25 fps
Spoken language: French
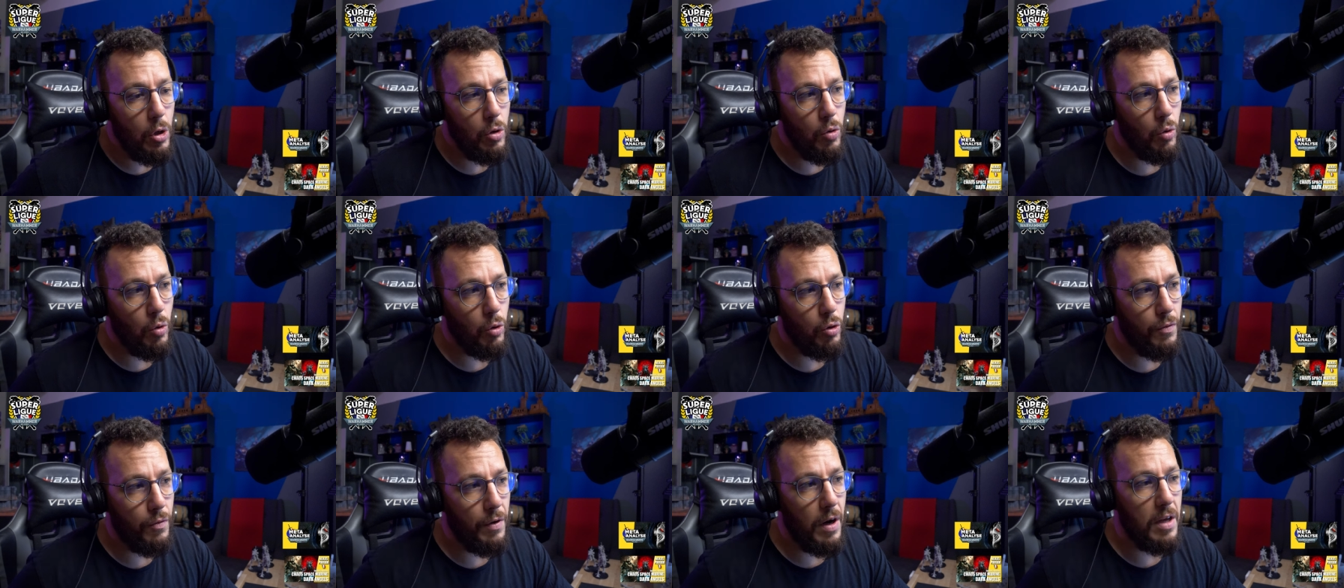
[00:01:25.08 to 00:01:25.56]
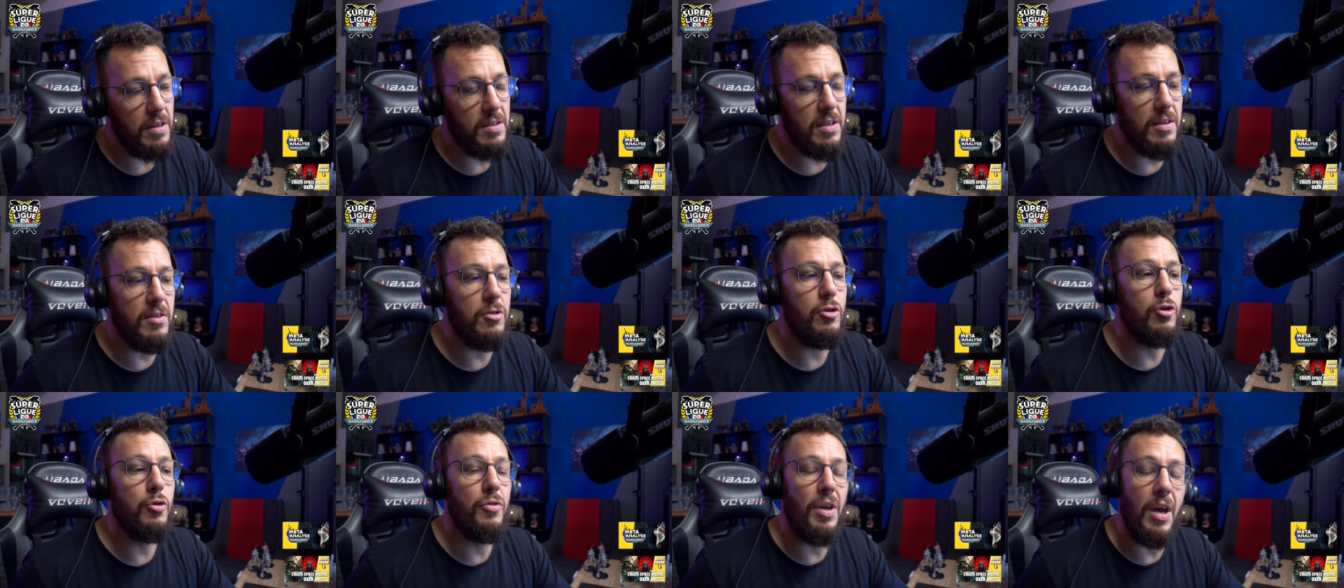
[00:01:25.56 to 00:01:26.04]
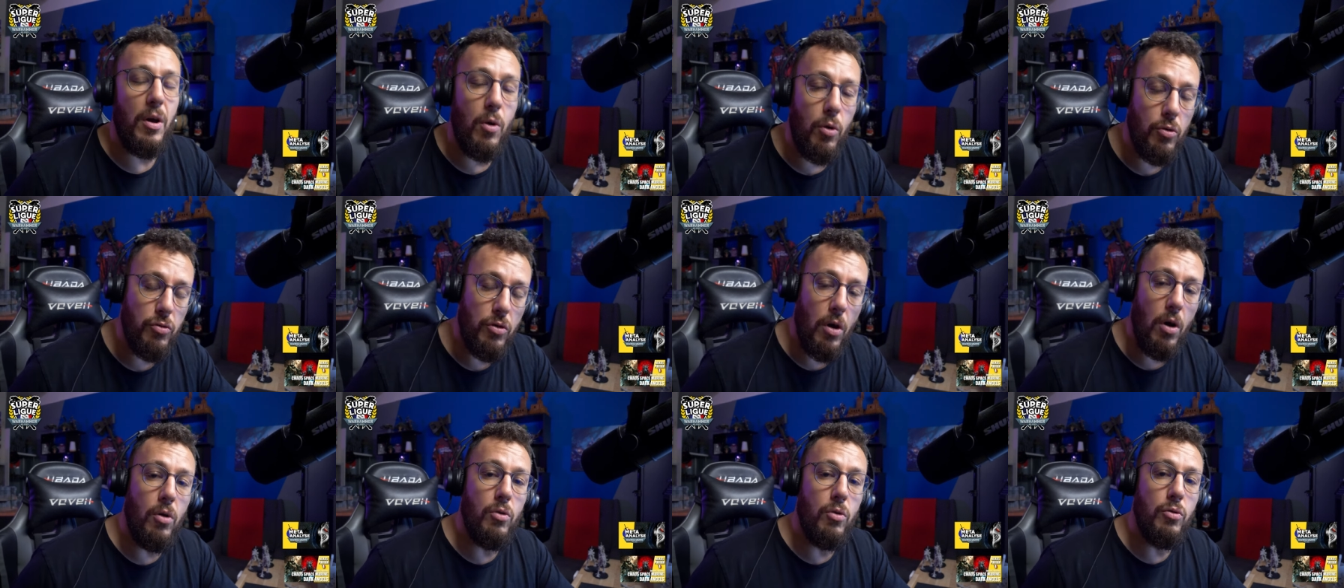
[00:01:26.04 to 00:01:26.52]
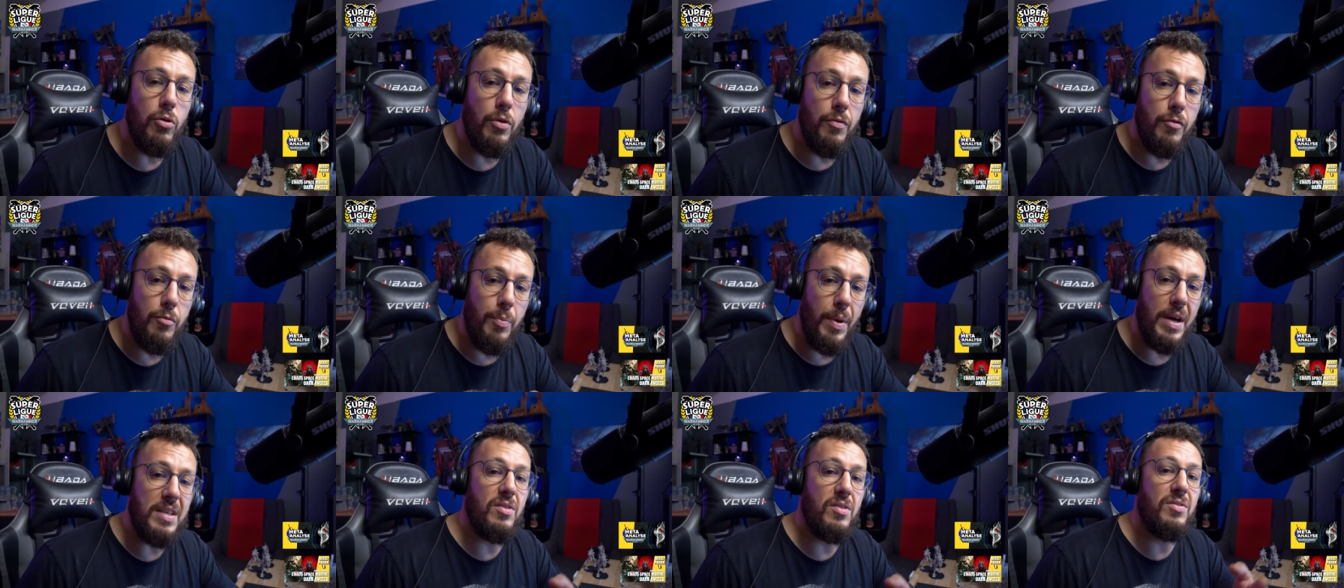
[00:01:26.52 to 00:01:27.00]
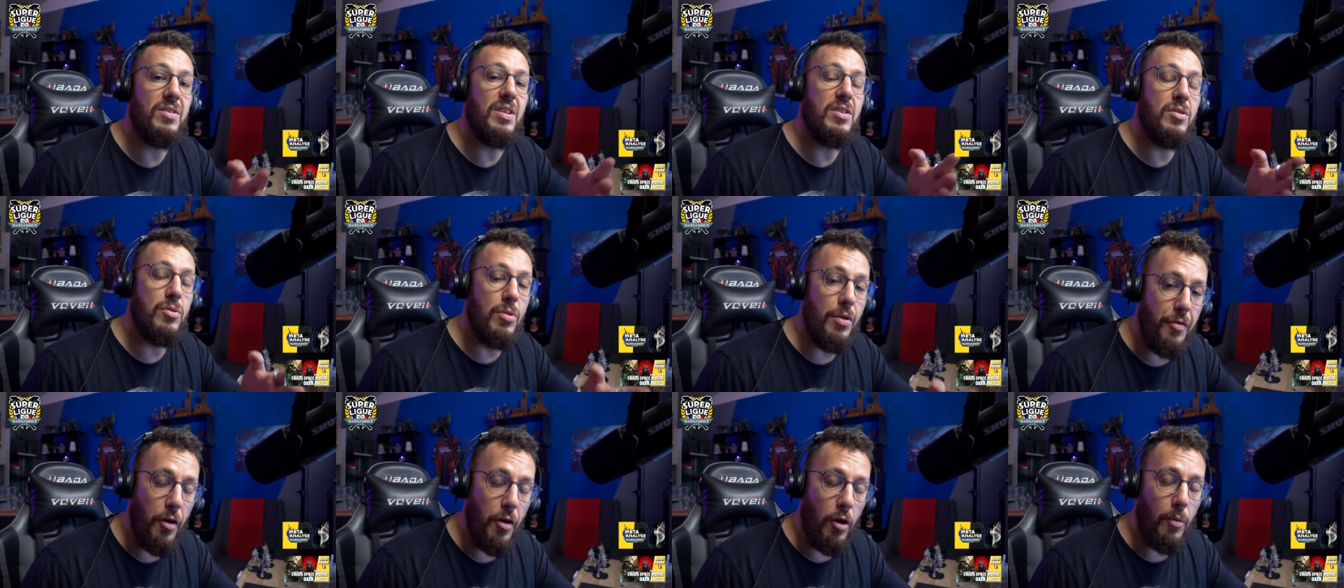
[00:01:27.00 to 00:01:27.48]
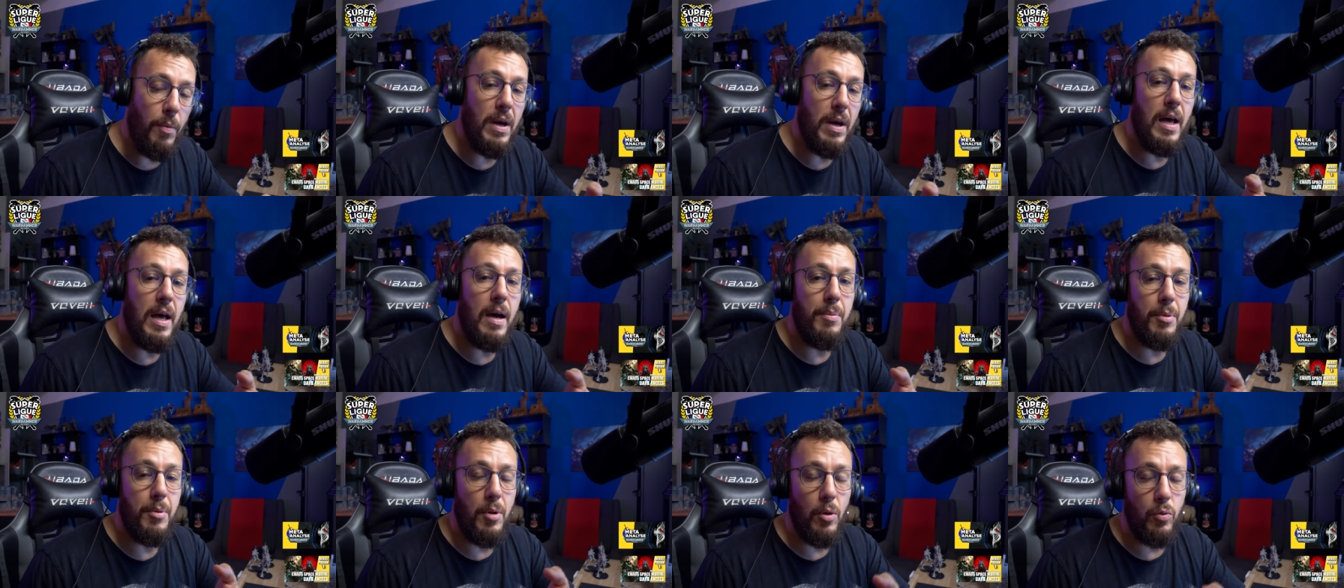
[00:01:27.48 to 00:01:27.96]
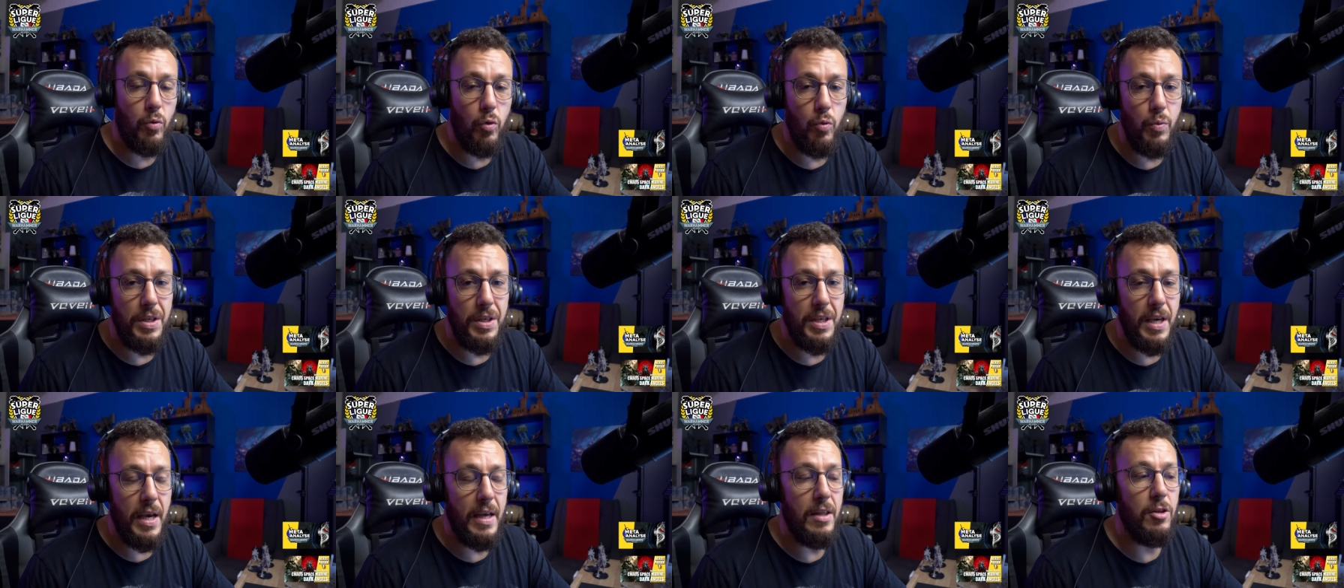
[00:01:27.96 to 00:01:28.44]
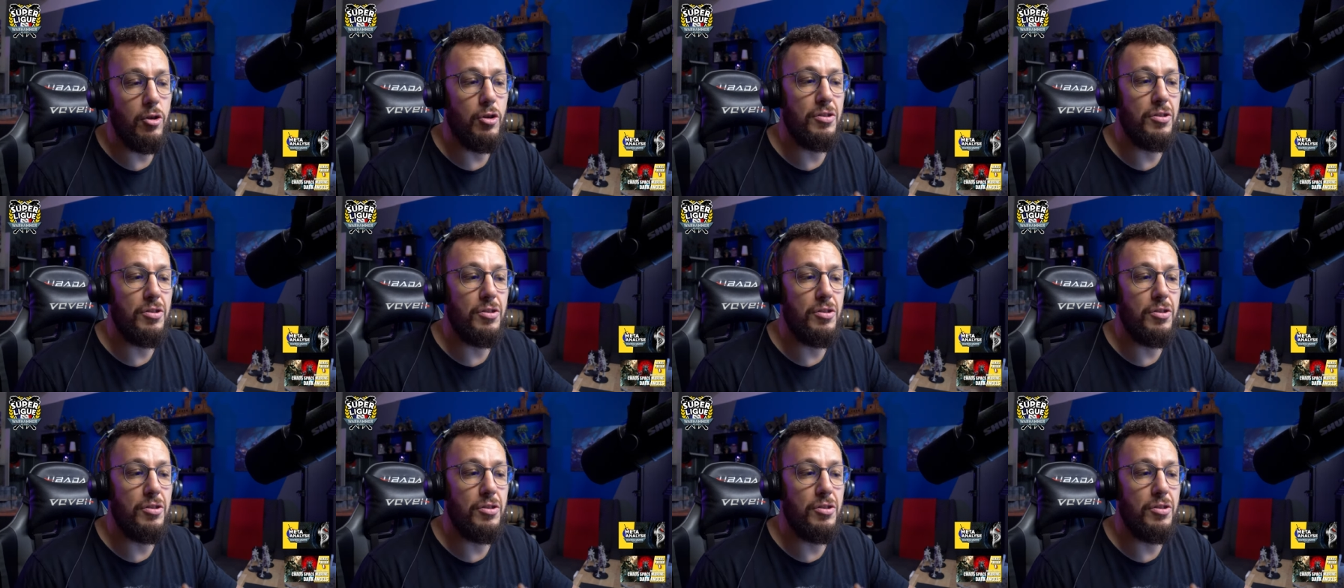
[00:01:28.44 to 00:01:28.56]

Donc voilà, je suis très content de vous présenter ce format là pendant tout le week-end.